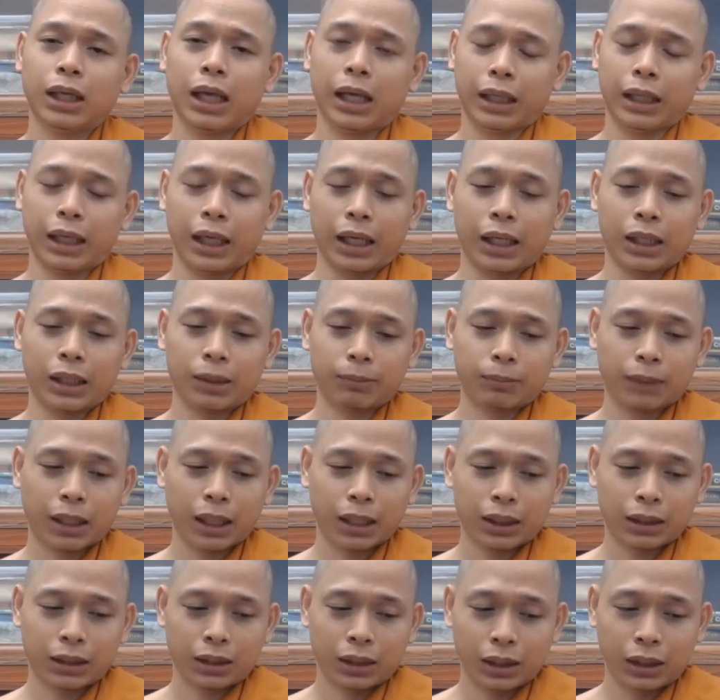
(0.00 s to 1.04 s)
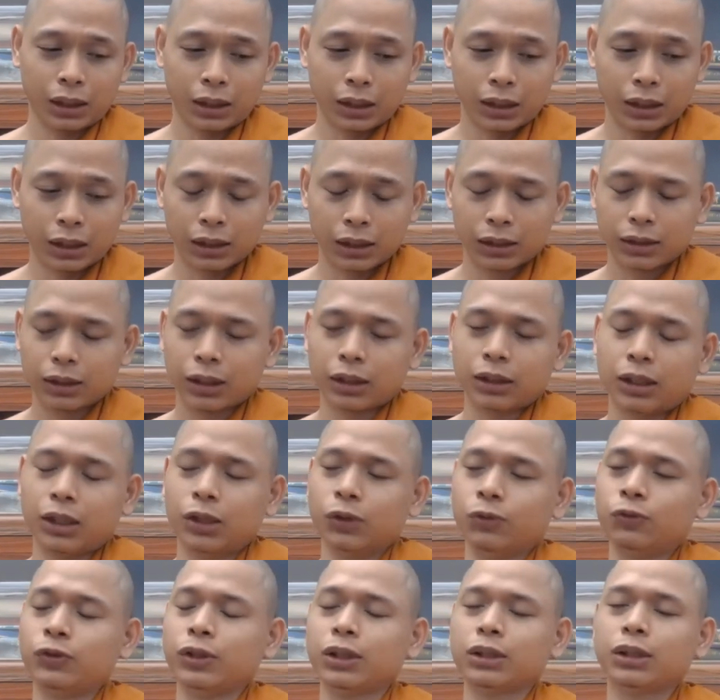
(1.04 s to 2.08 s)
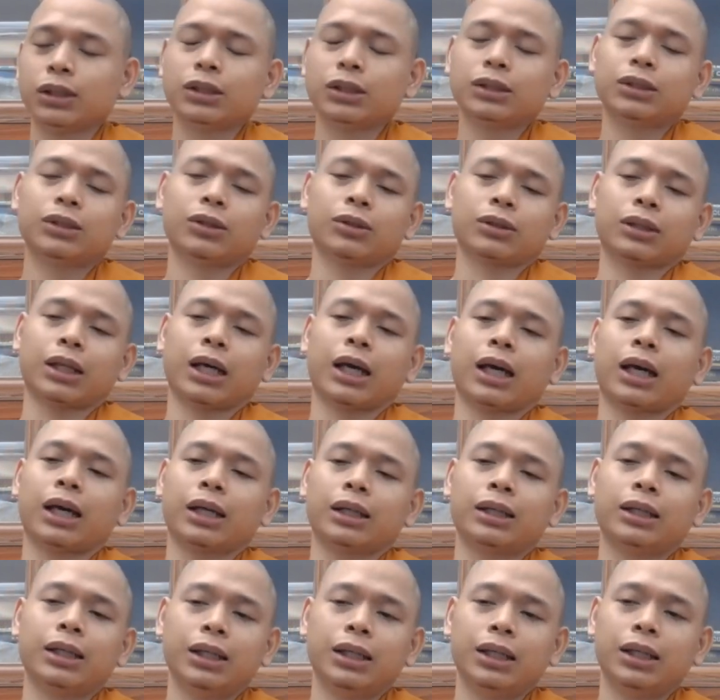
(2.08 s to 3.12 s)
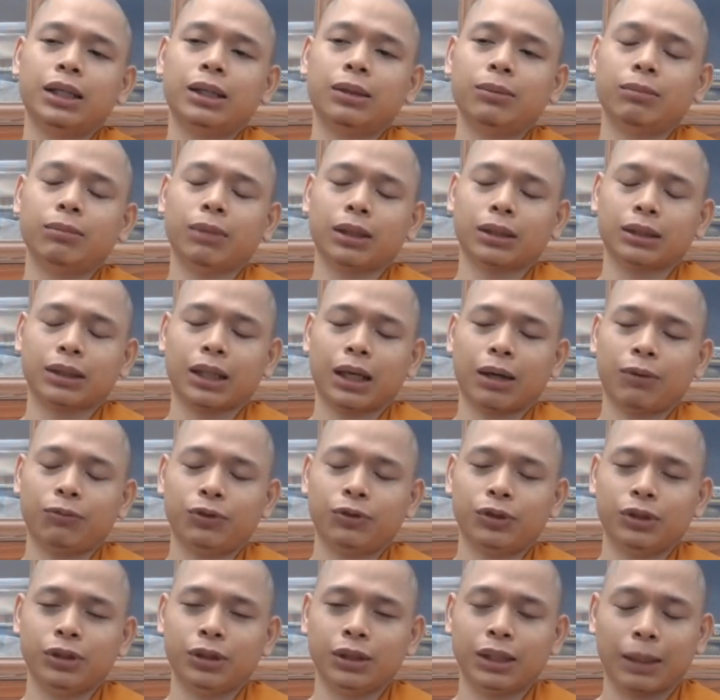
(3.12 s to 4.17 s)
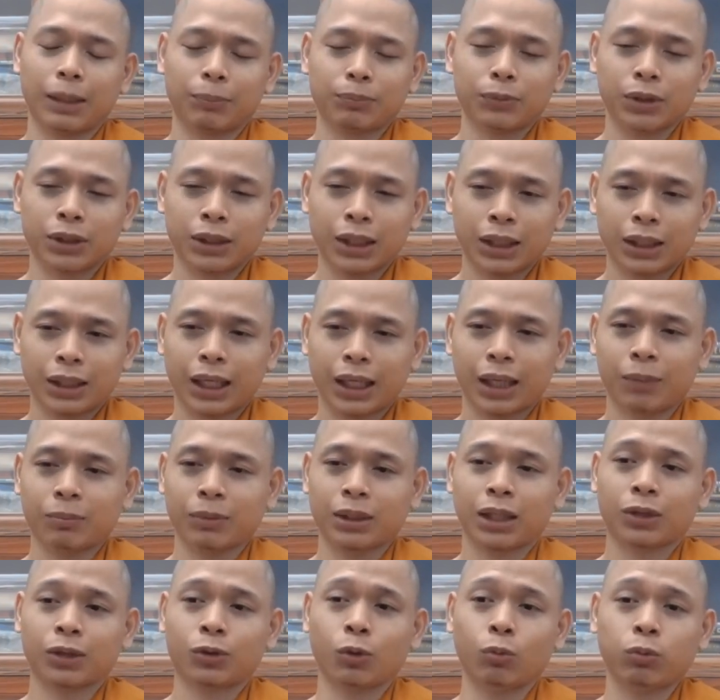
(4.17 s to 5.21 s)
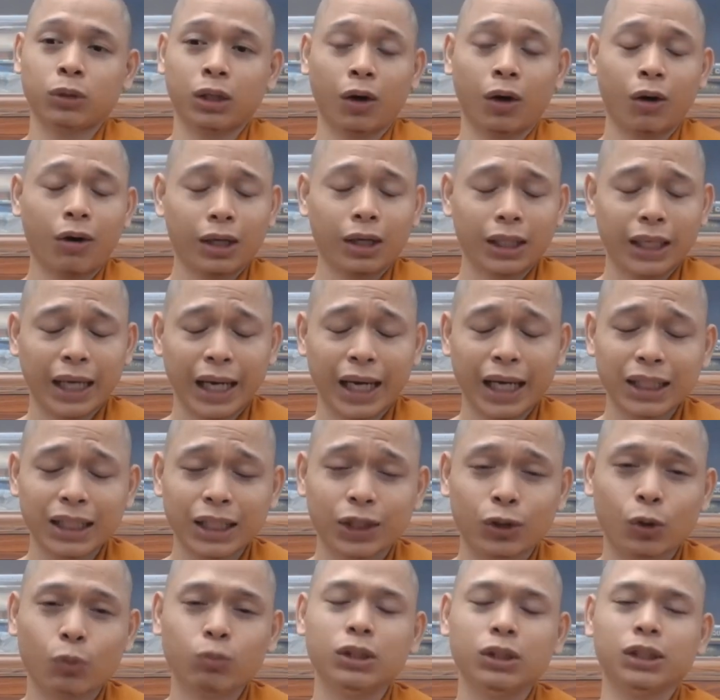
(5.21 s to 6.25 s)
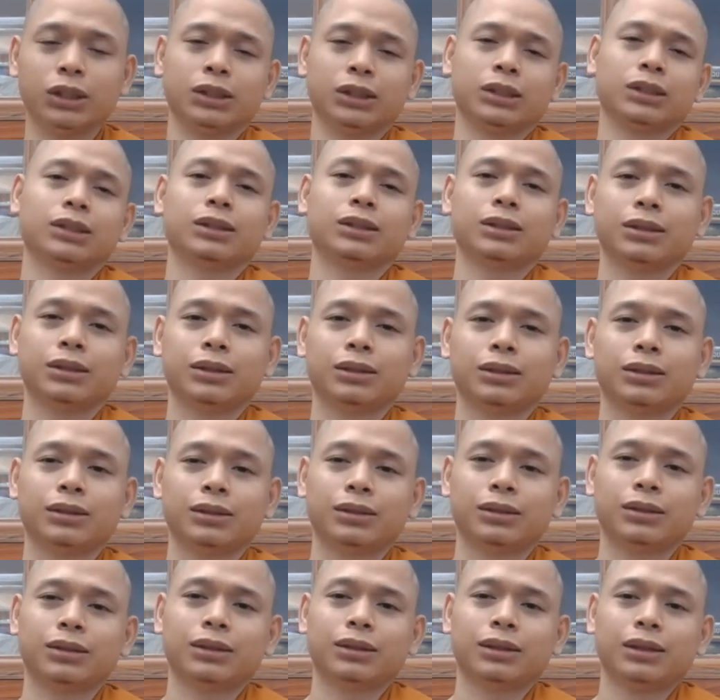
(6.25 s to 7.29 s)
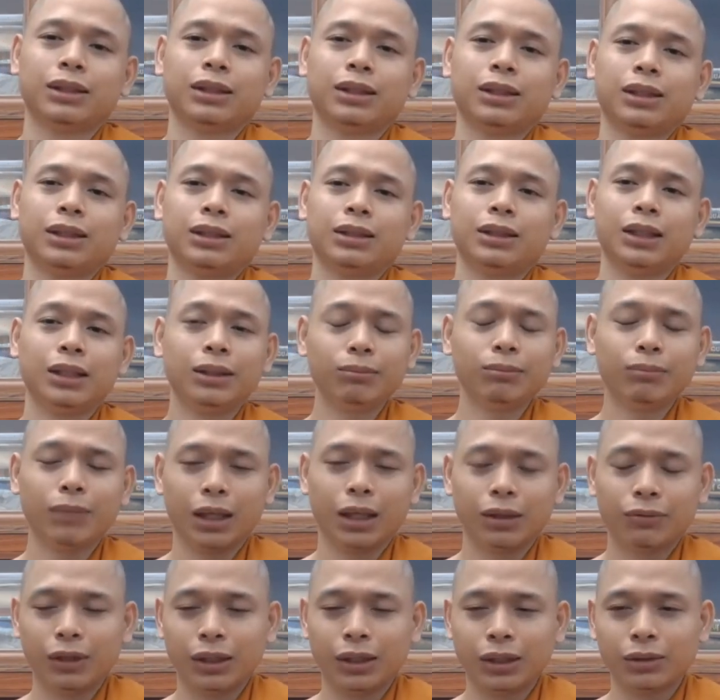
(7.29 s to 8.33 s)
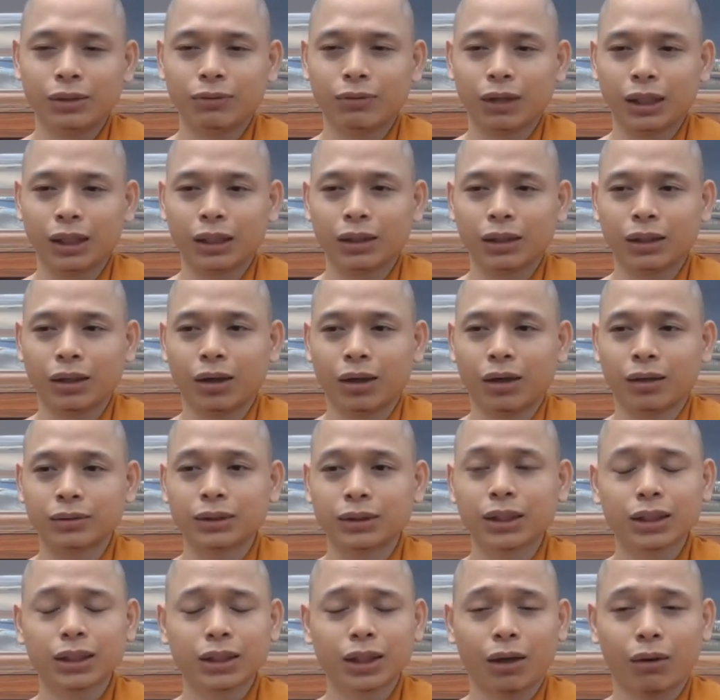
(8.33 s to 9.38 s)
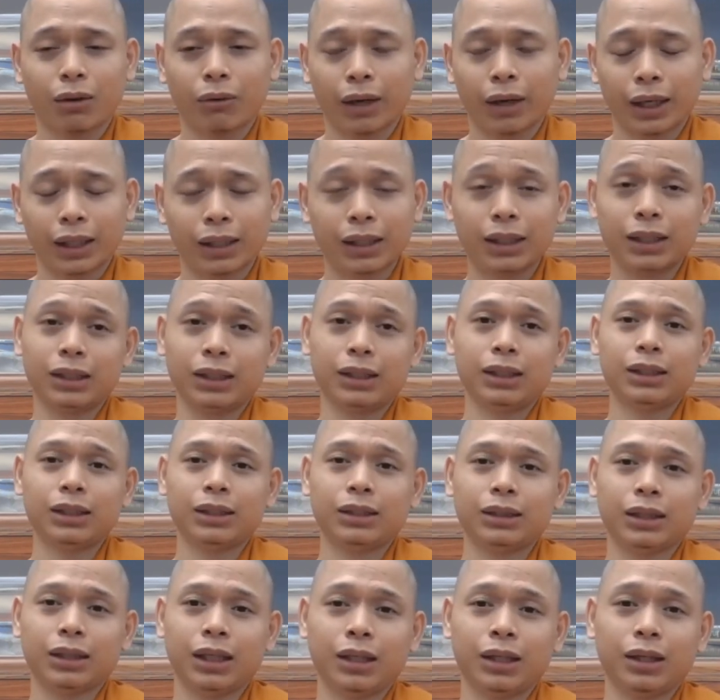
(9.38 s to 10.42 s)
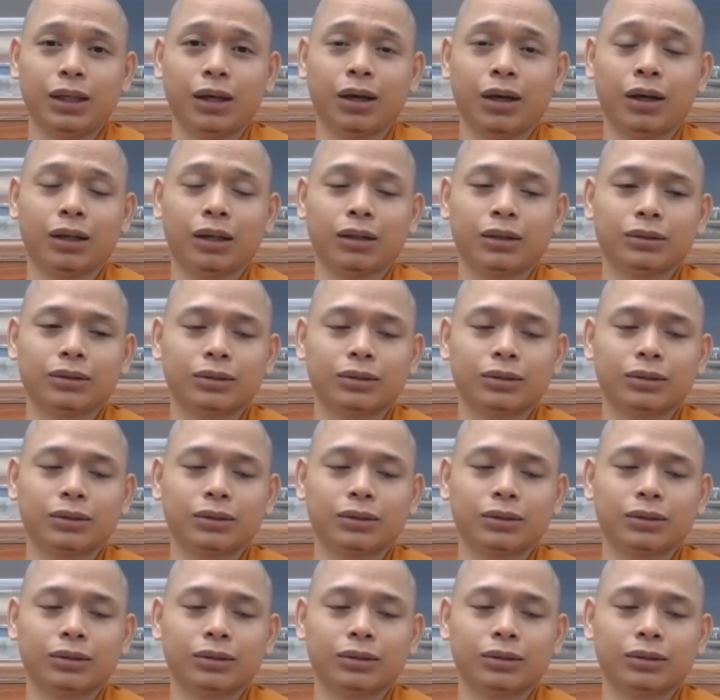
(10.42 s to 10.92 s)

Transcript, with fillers: ngày hôm nay thiệt là nhiều phước đức cho ta khi mà ta vừa gặp được các ngài mà ta cũng có cái để cúng dường chính bởi vì như vậy họ rất là hoan hỷ để họ